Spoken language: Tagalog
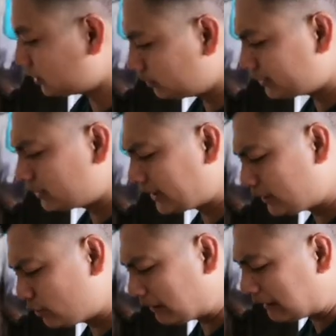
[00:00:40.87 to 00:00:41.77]
utong gid
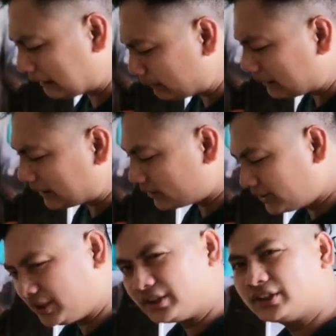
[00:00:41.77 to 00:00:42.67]
ko mga kamanak
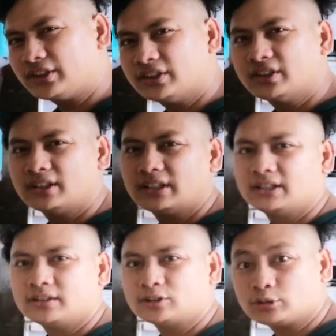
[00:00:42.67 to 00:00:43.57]
eh
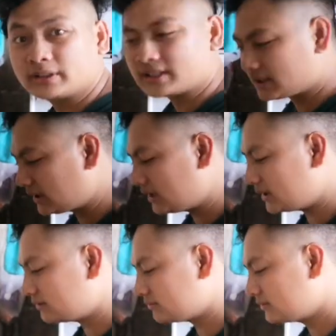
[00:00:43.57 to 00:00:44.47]
ipon sa
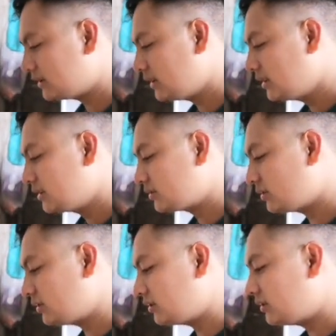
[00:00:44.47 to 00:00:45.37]
tanan so